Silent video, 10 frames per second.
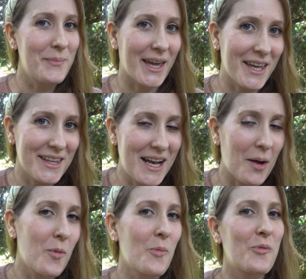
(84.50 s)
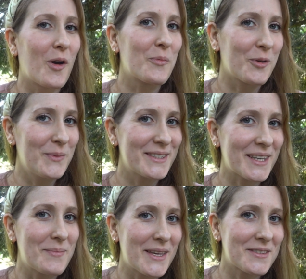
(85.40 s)
mais rien d'alarmant pour un premier
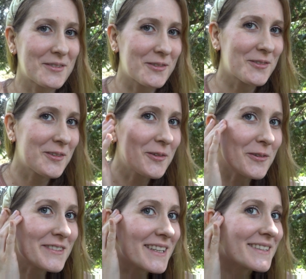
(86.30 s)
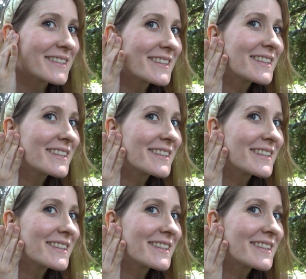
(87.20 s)
trimestre de grossesse.